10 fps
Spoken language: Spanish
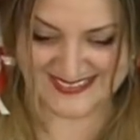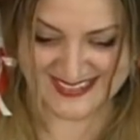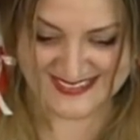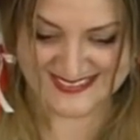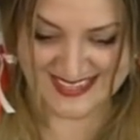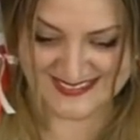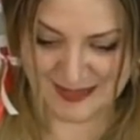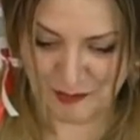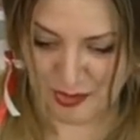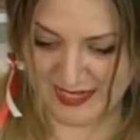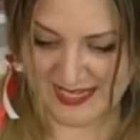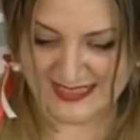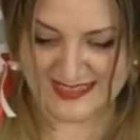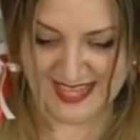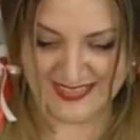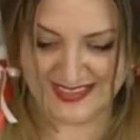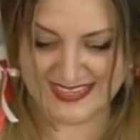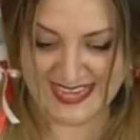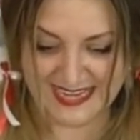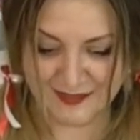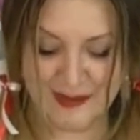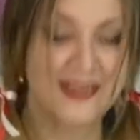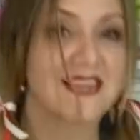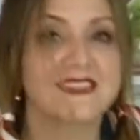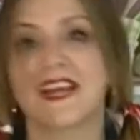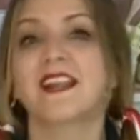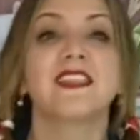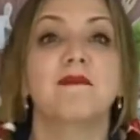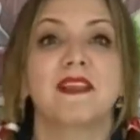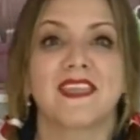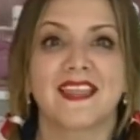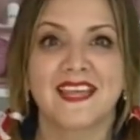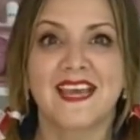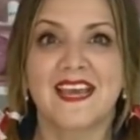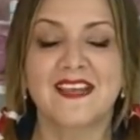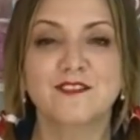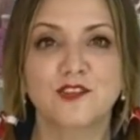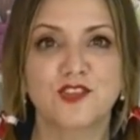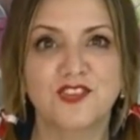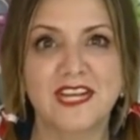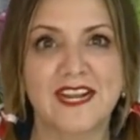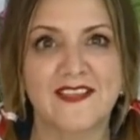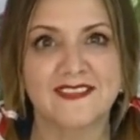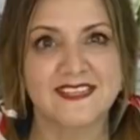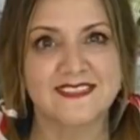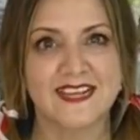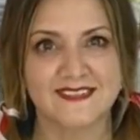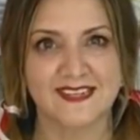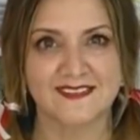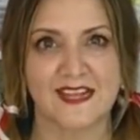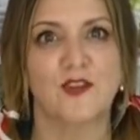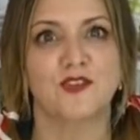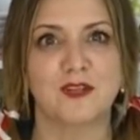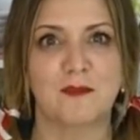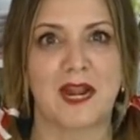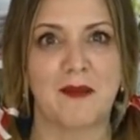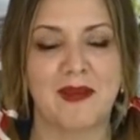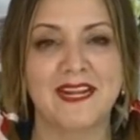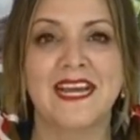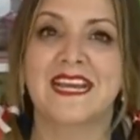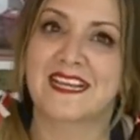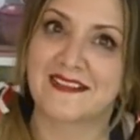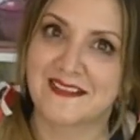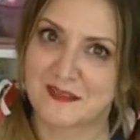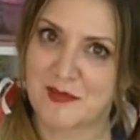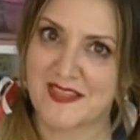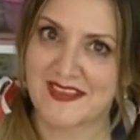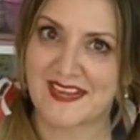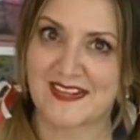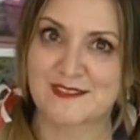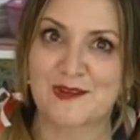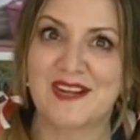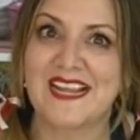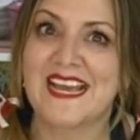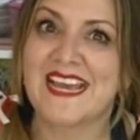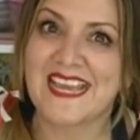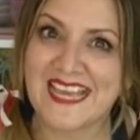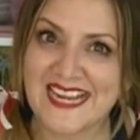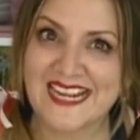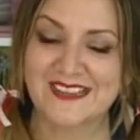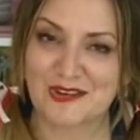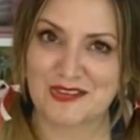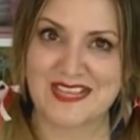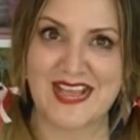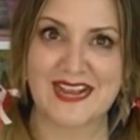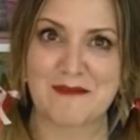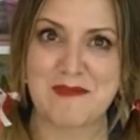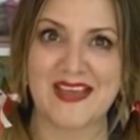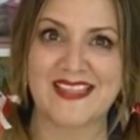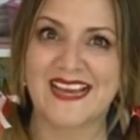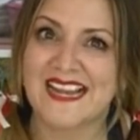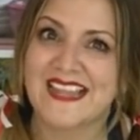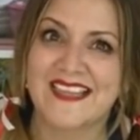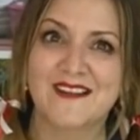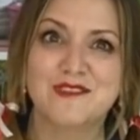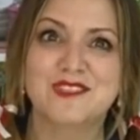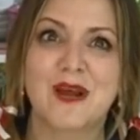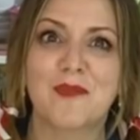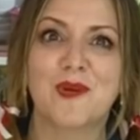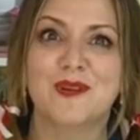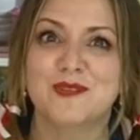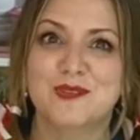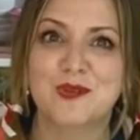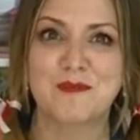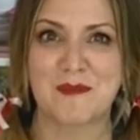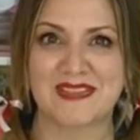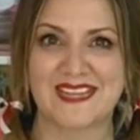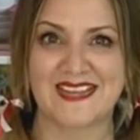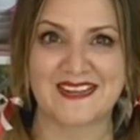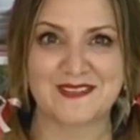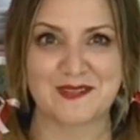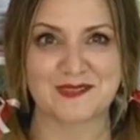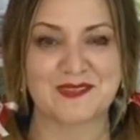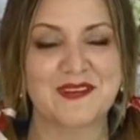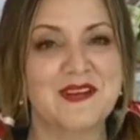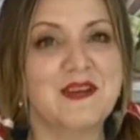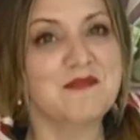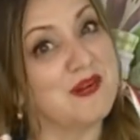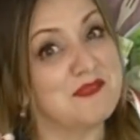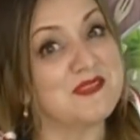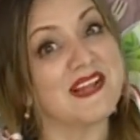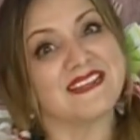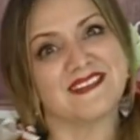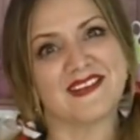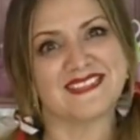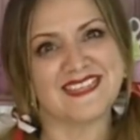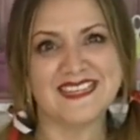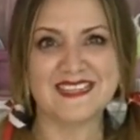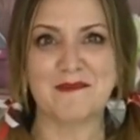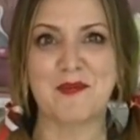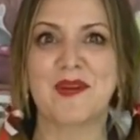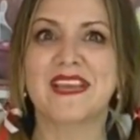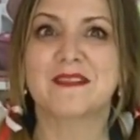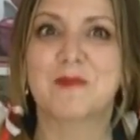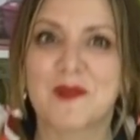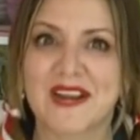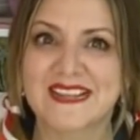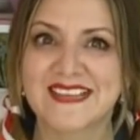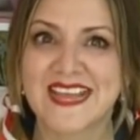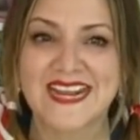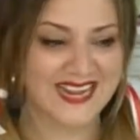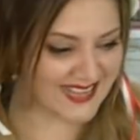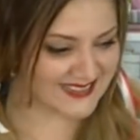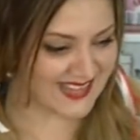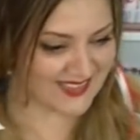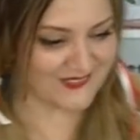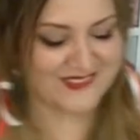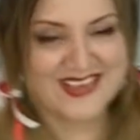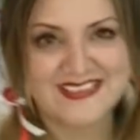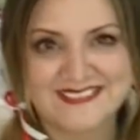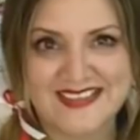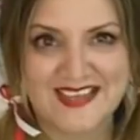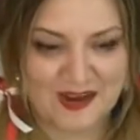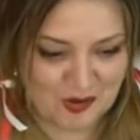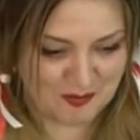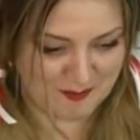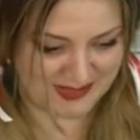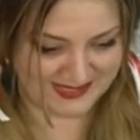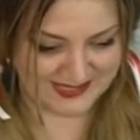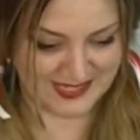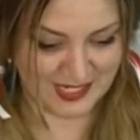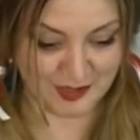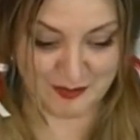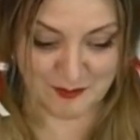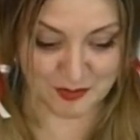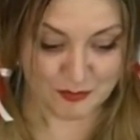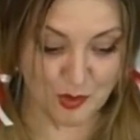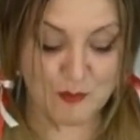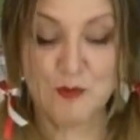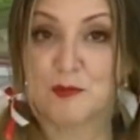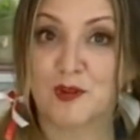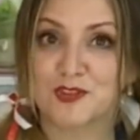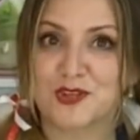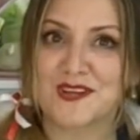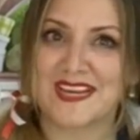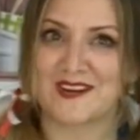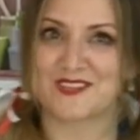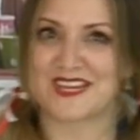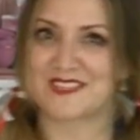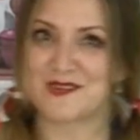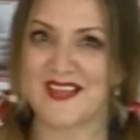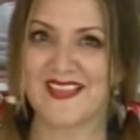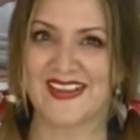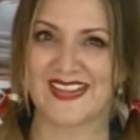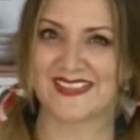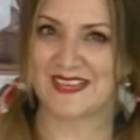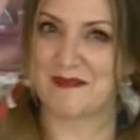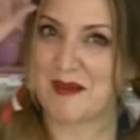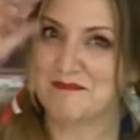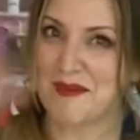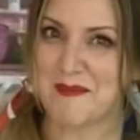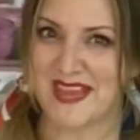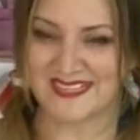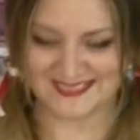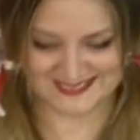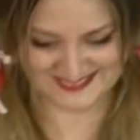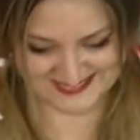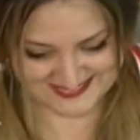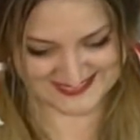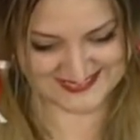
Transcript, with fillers: Esta salsa morcajeteada que les va a encantar. De verdad, estos dos ingredientes extras que no se esperaban, que es la semilla de girasol y la tortilla quemada, le dan un sabor sumamente delicioso. Bueno, chuladas, ahora sí, ya me voy. Espero que les haya encantado esta idea como a mí. Nos vemos muy muy pronto en otra chulada creativa. Bye bye.